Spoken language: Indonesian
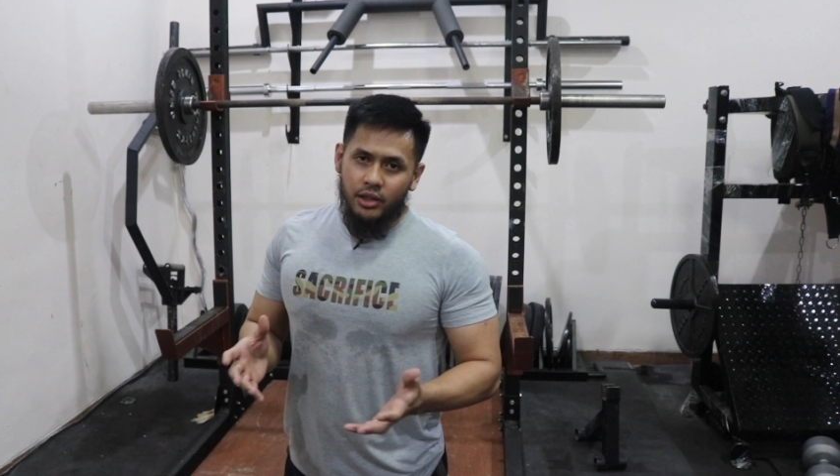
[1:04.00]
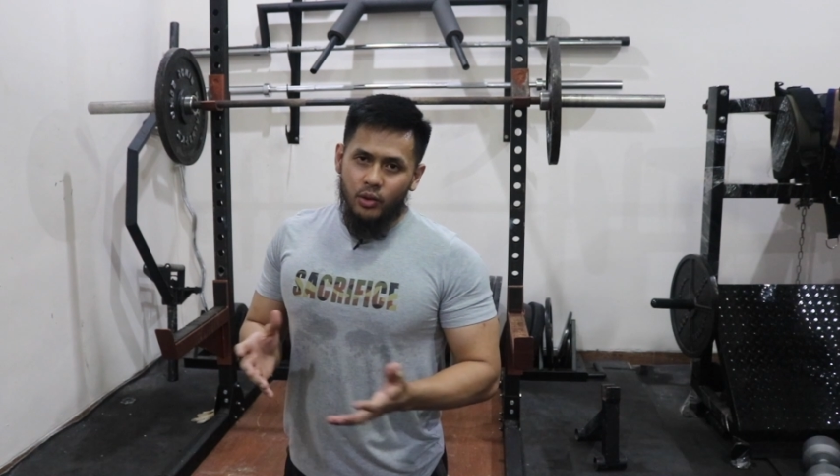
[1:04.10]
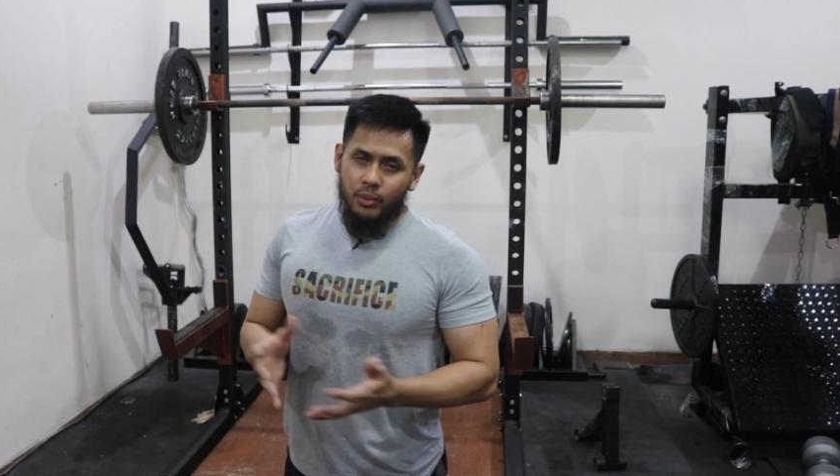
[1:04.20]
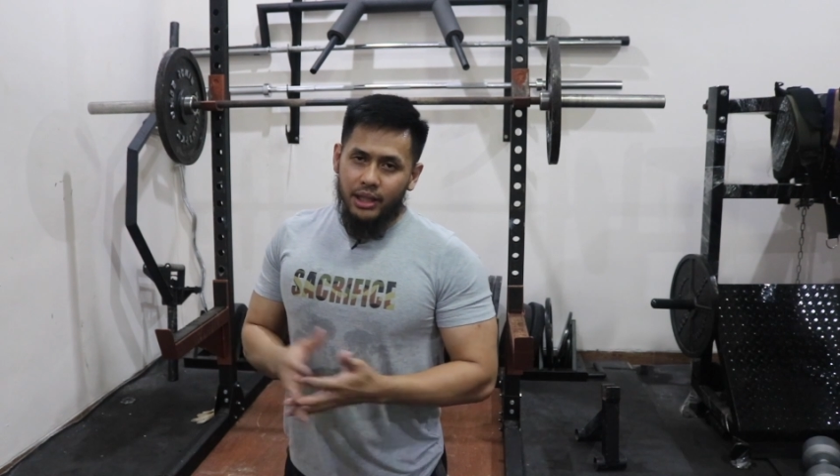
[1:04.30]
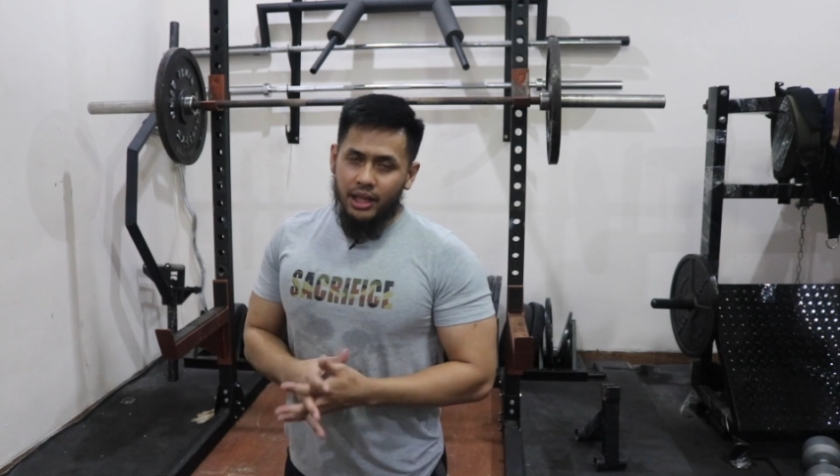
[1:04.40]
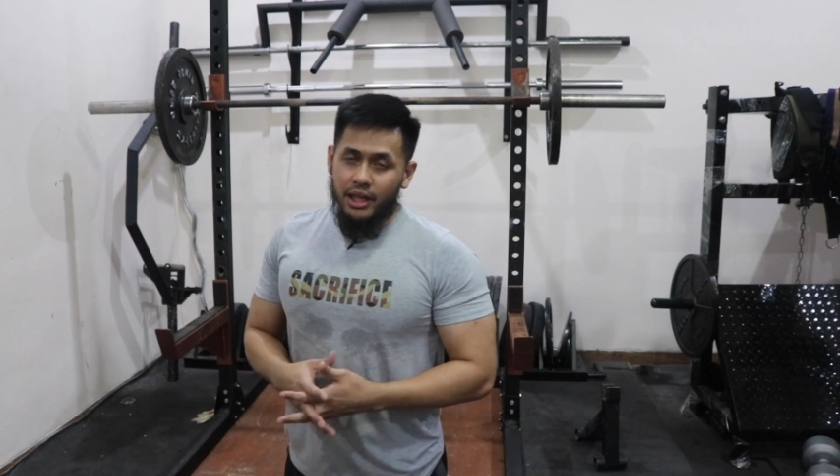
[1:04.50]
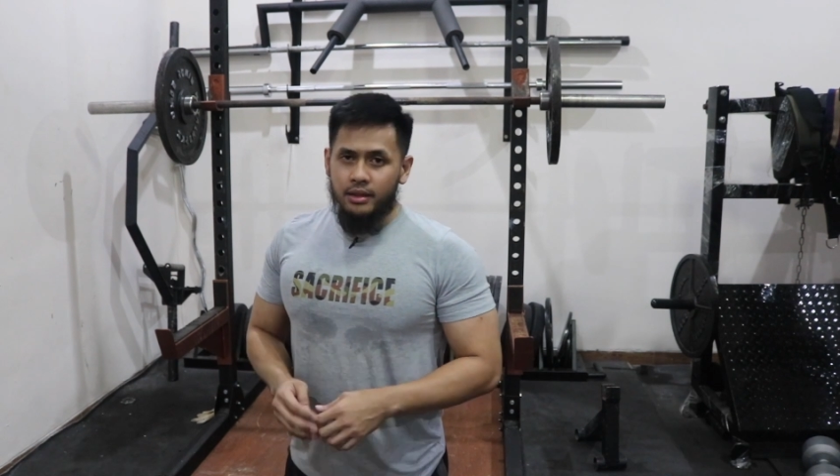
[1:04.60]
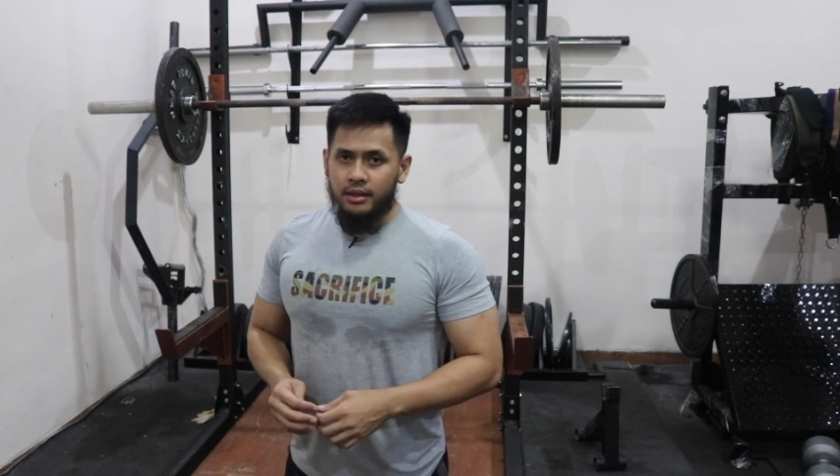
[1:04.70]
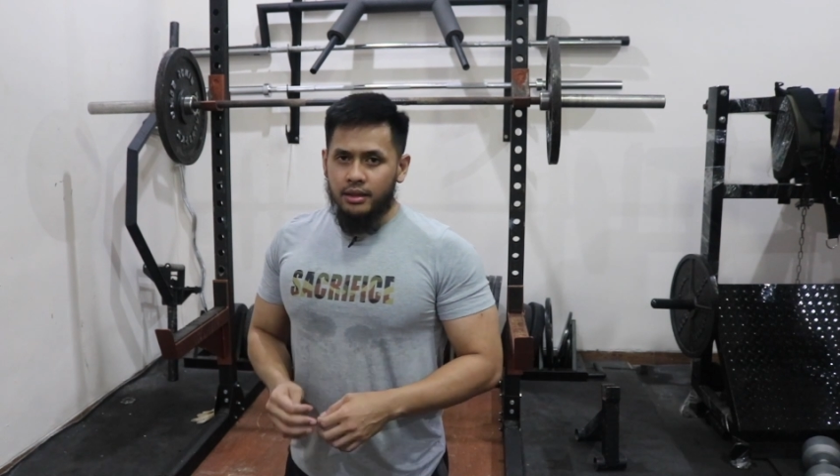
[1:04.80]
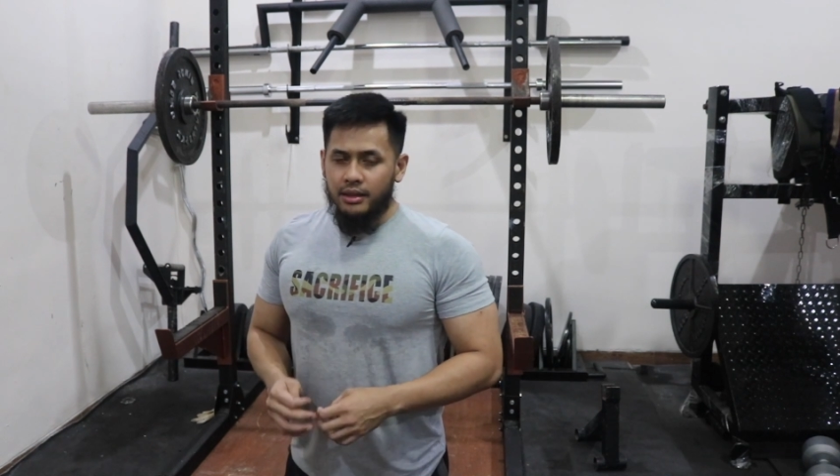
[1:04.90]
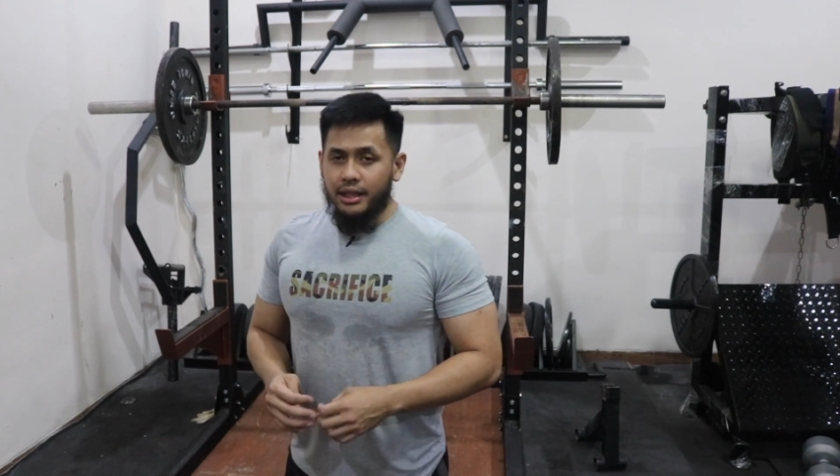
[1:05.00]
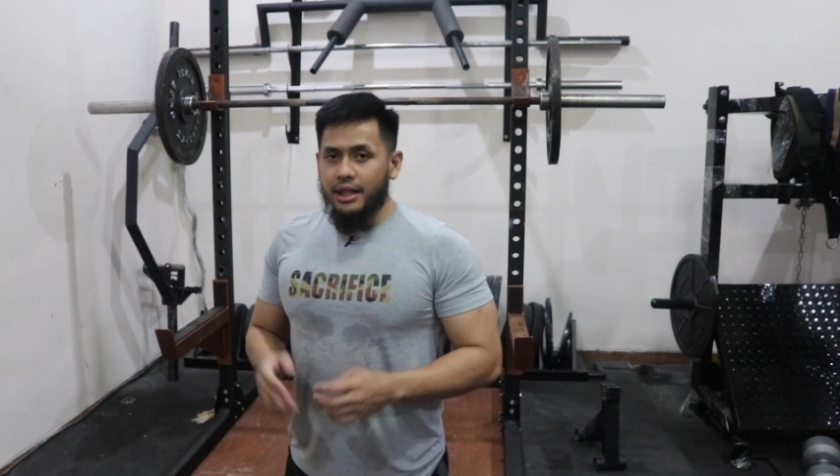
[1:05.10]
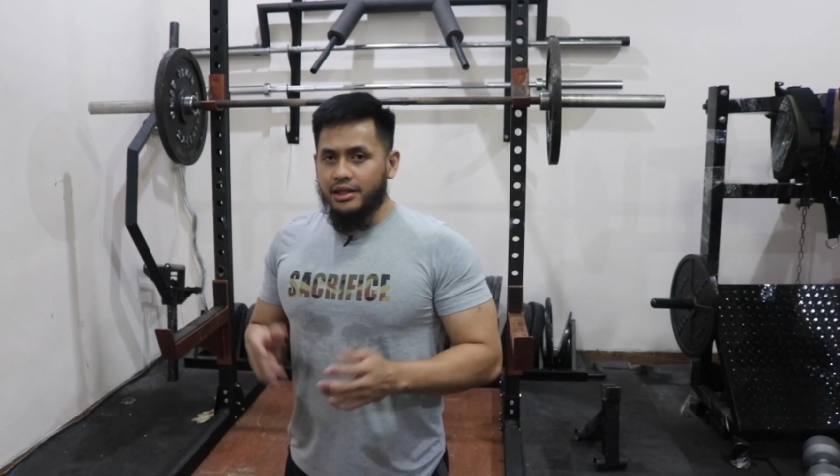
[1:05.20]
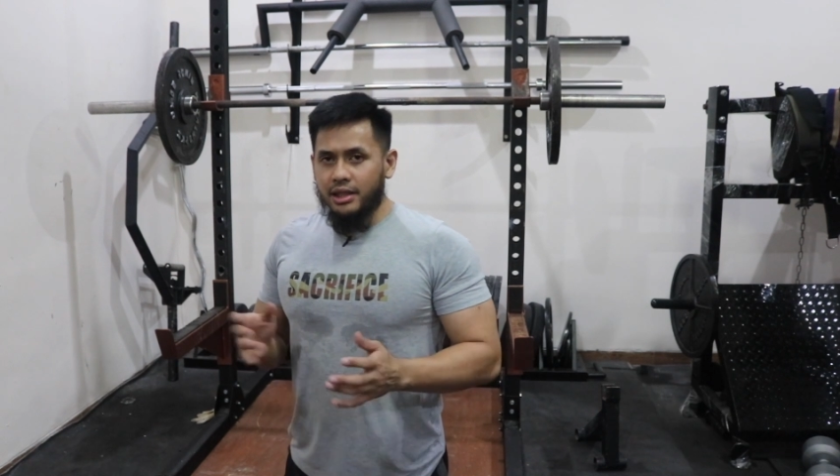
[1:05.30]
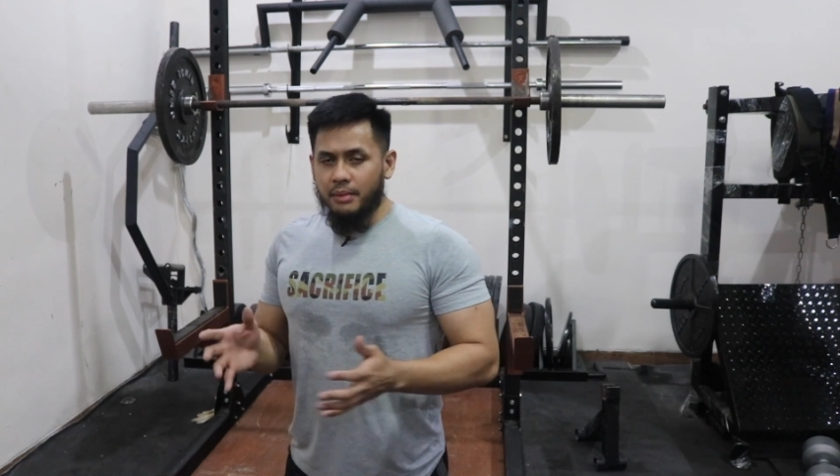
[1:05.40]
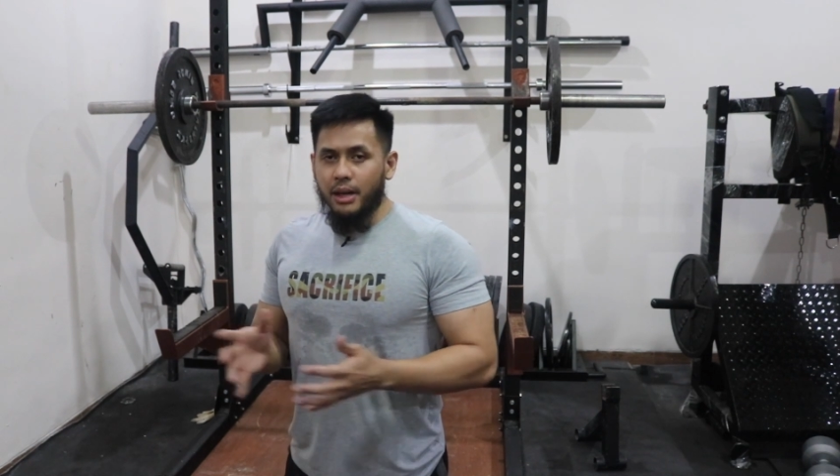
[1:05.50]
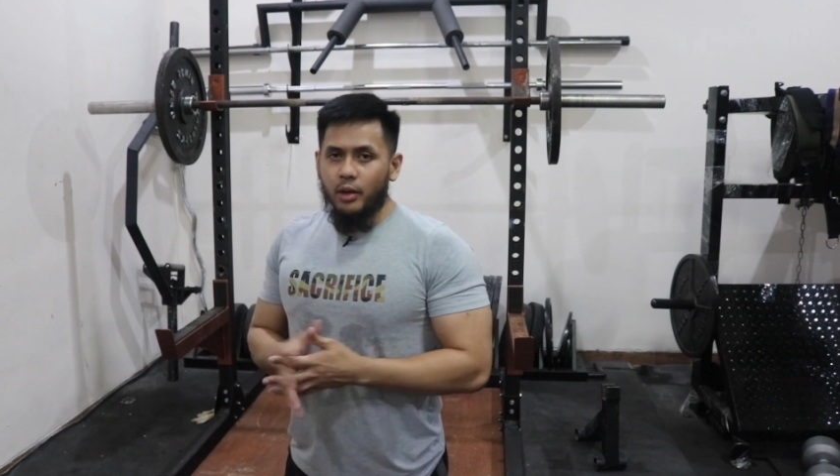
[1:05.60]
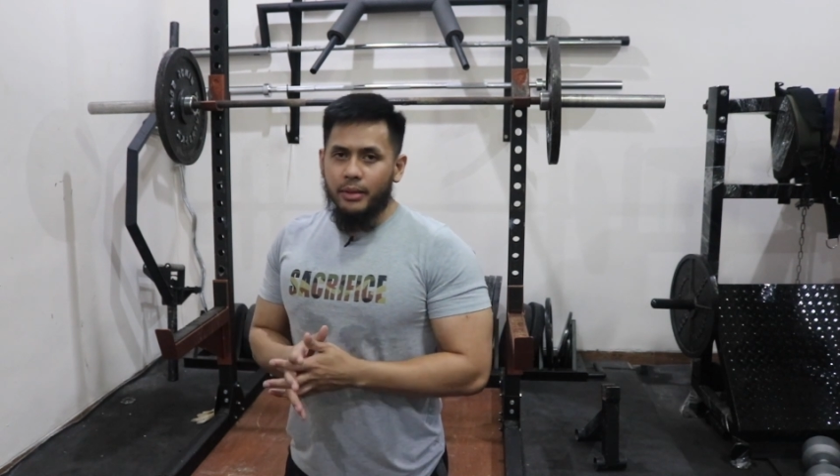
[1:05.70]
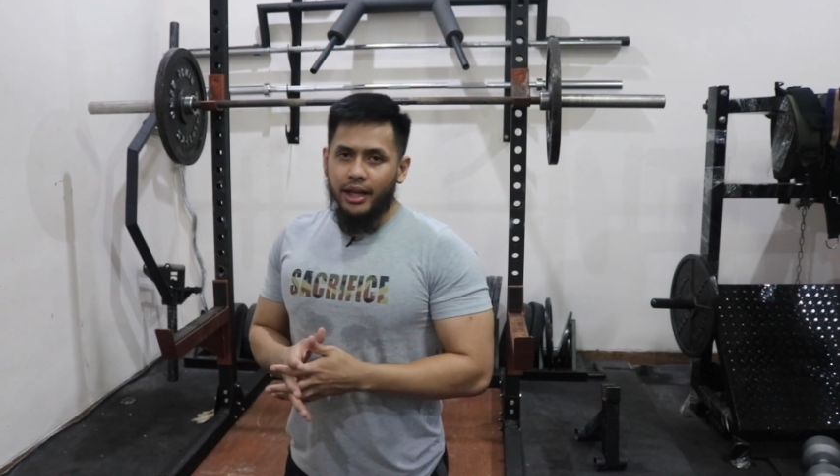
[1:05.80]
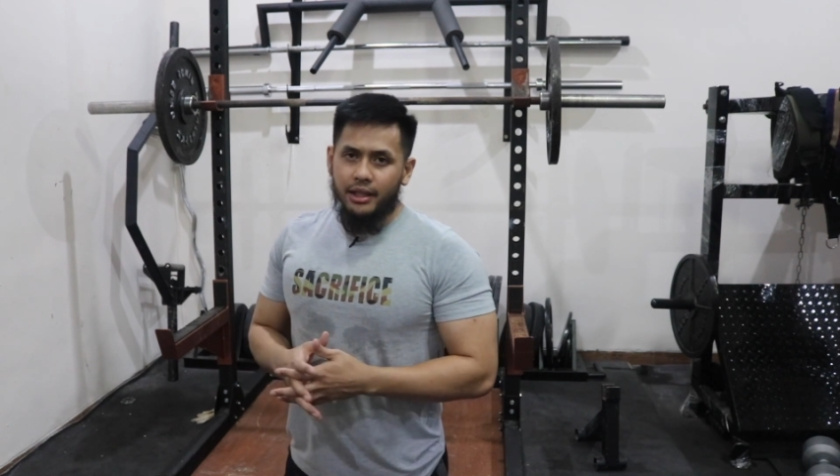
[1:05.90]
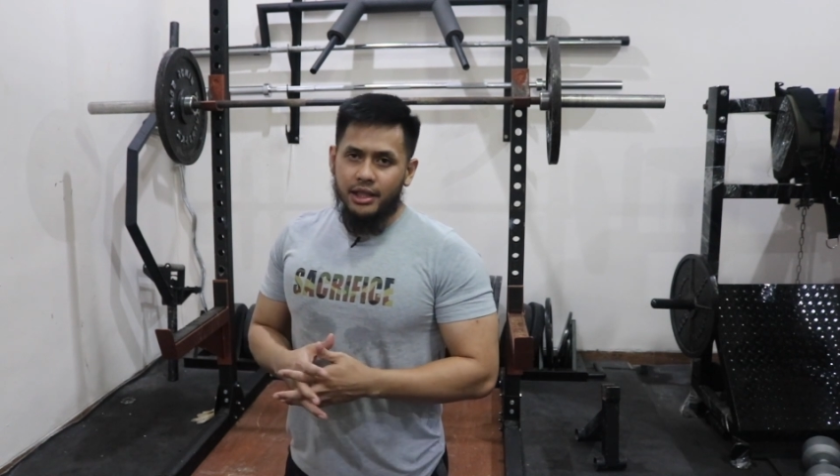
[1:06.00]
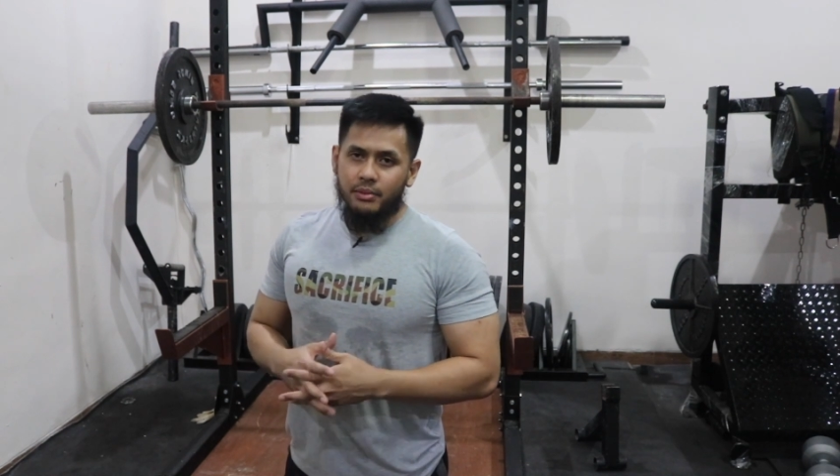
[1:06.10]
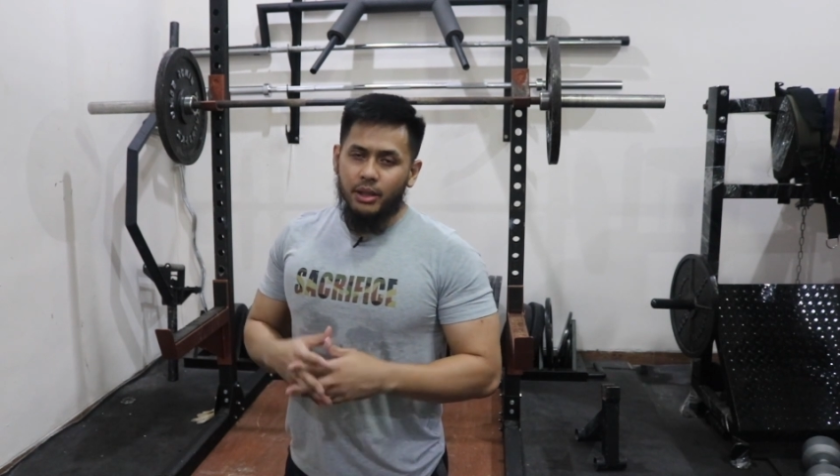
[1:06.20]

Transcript: gue pelajarin dan dari segi biomekanik,